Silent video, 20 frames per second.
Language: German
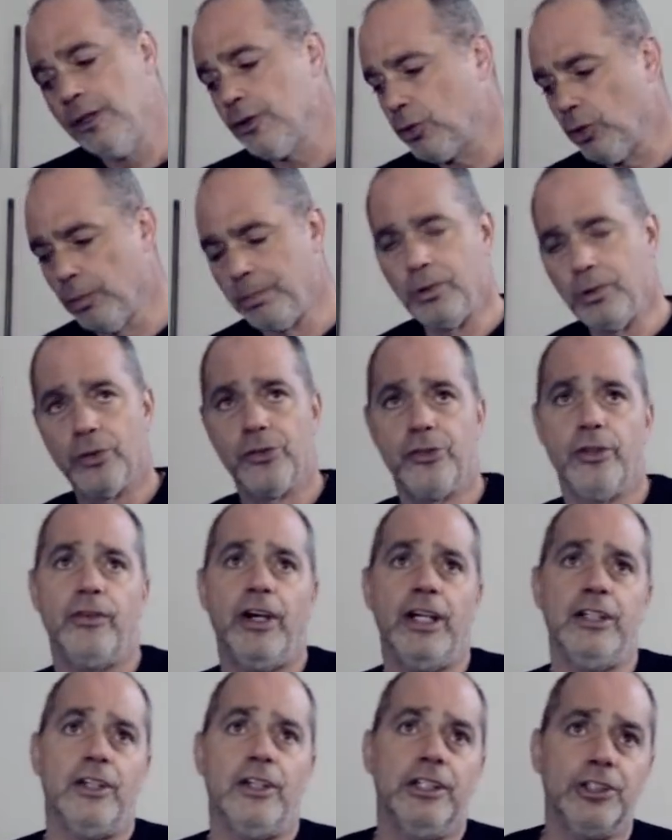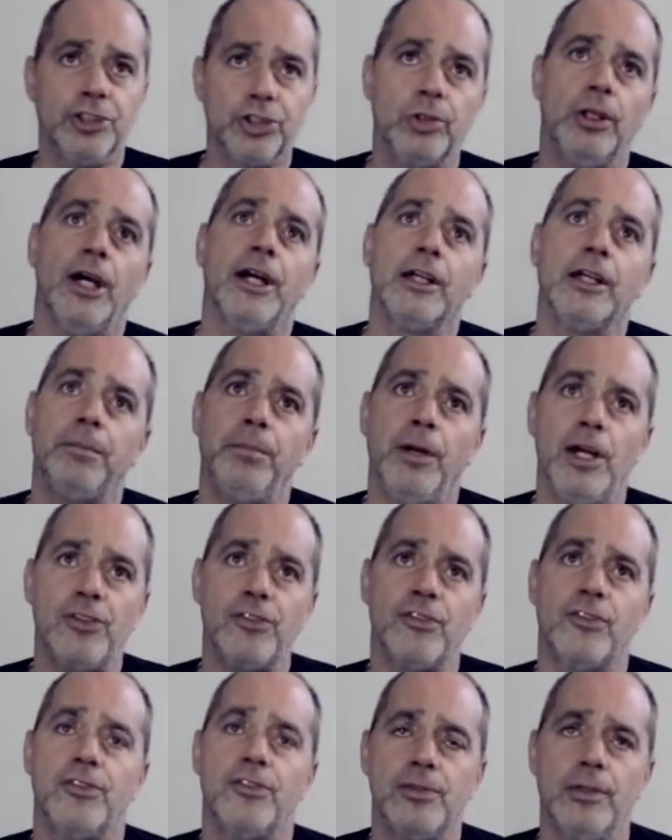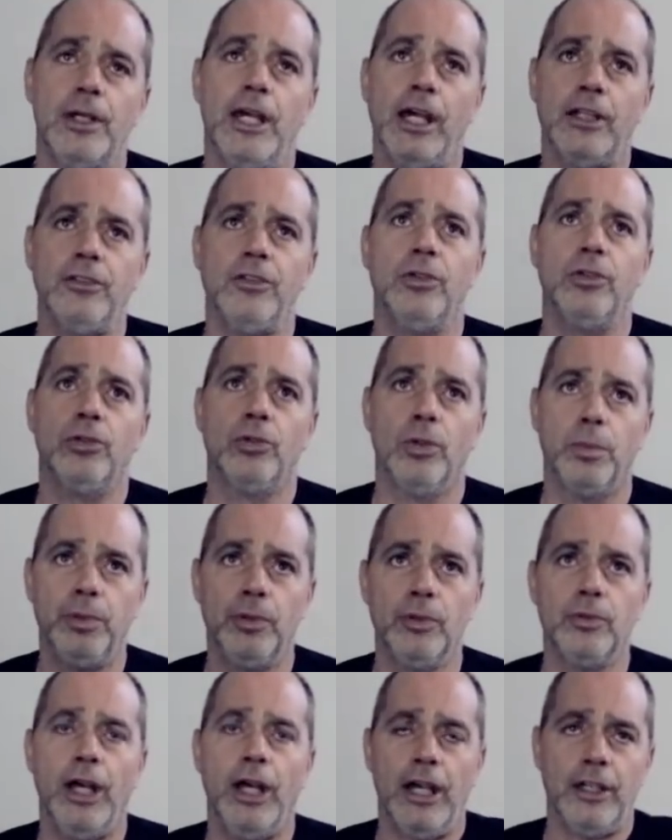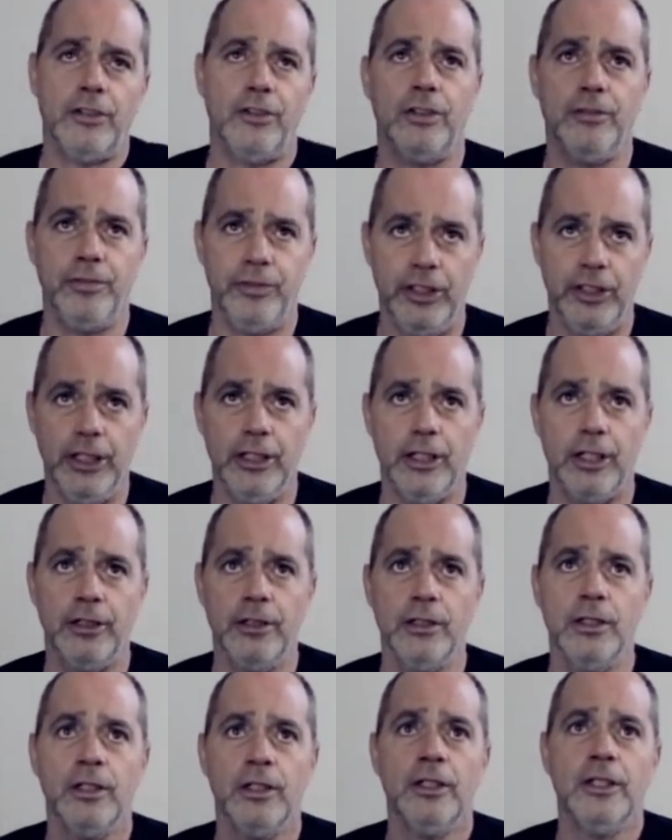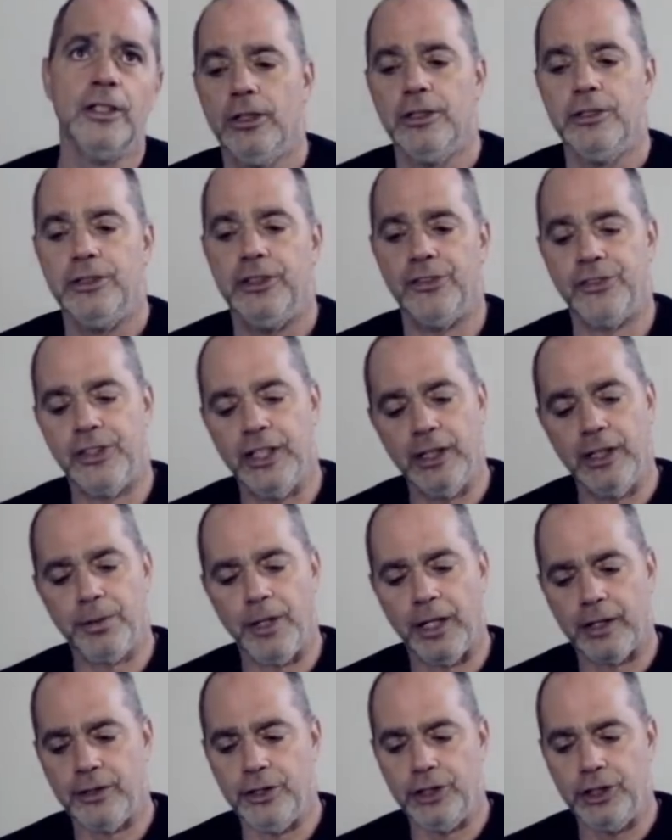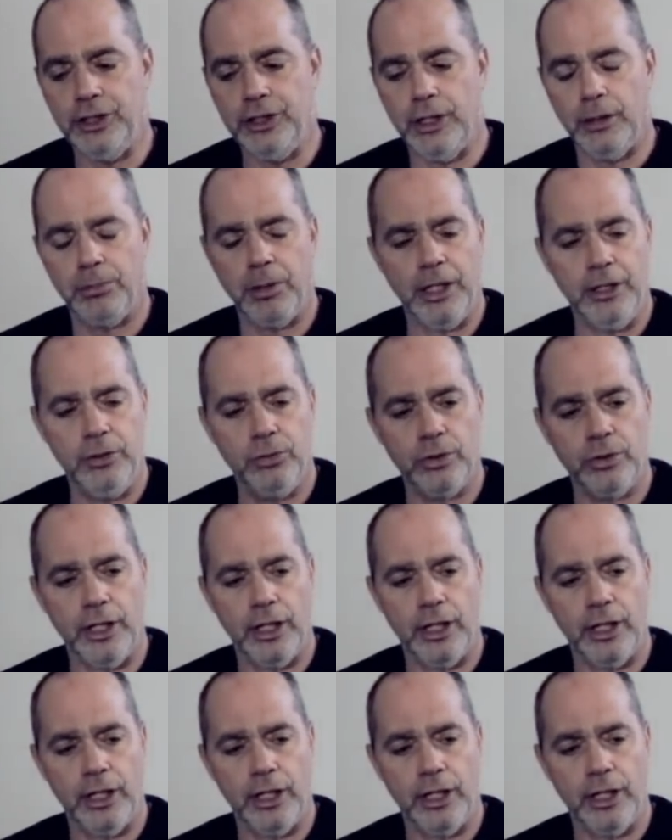Kupplung und so weiter ist schon angepasst, härtere Kupplung, härtere Federn. Es geht praktisch hierbei nur